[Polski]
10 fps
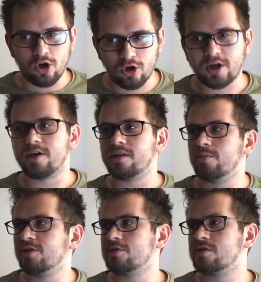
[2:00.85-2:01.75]
Okej, okay, nie
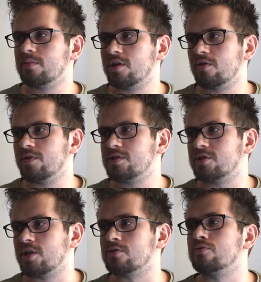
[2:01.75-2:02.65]
będę ci zabierał
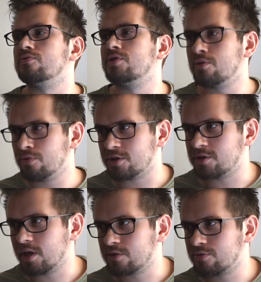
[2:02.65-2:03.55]
więcej czasu. Dziękuję
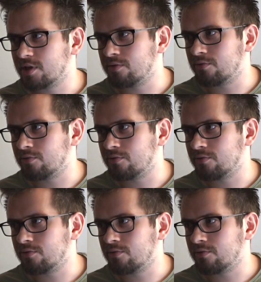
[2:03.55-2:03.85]
ci, Kasiu, za